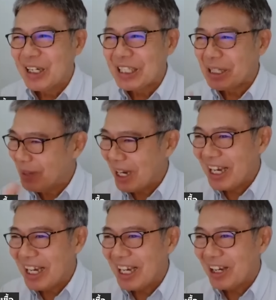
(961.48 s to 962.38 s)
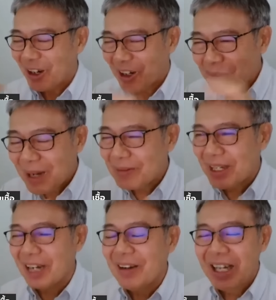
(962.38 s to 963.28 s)
จริงไหมเราเรานึกภาพสิ
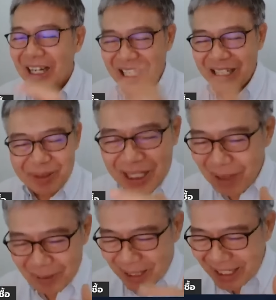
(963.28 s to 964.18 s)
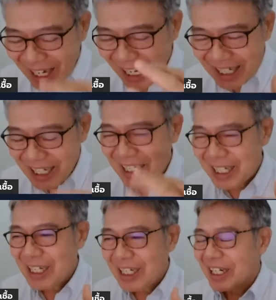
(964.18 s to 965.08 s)
ครับคิคิดแบบง่ายๆเลย
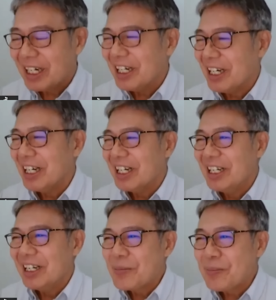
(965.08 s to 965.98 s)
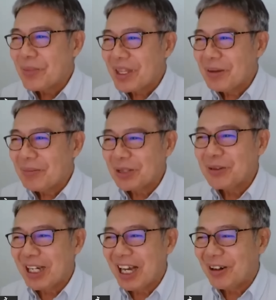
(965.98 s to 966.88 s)
เออเป็นคุ
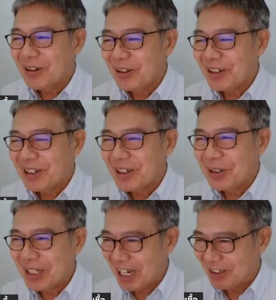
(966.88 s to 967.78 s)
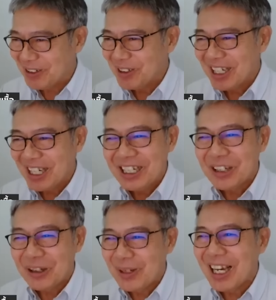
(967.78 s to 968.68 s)
ณเราคุณเราขึ้นด
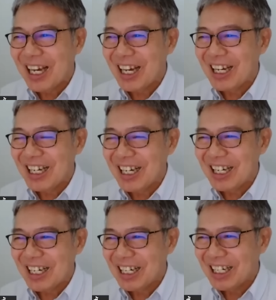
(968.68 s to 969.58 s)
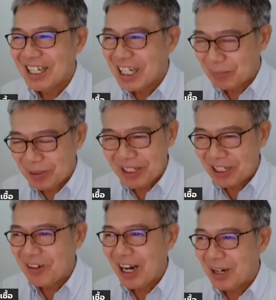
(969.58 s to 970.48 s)
อกเบี้ย หนึ่งเปอร์เซ็น
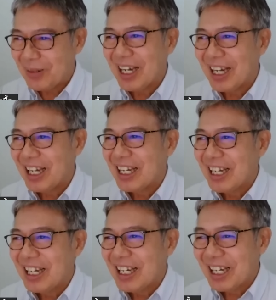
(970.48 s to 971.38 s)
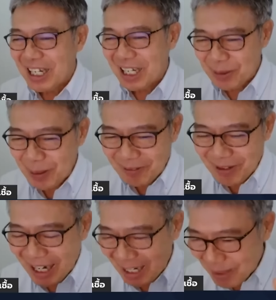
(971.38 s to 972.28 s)
ต์ กว่าไหมในสภา
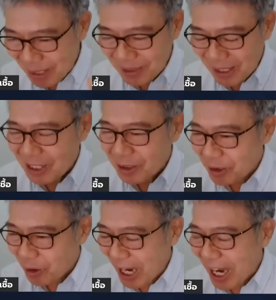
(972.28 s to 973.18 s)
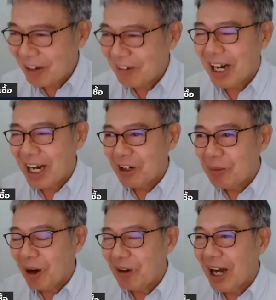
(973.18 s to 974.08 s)
วะการแบบนั้นแล้วโดยอ้างว่าโด
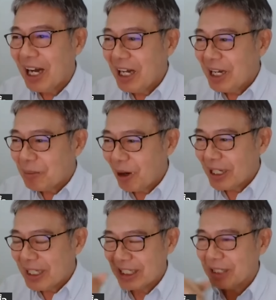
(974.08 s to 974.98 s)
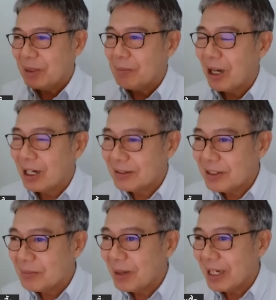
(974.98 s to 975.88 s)
ยบอกว่าเพราะอยากจะมี
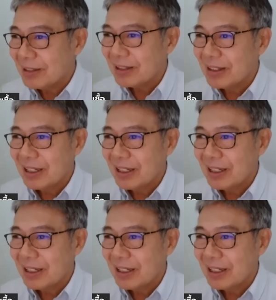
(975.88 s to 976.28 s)
policy space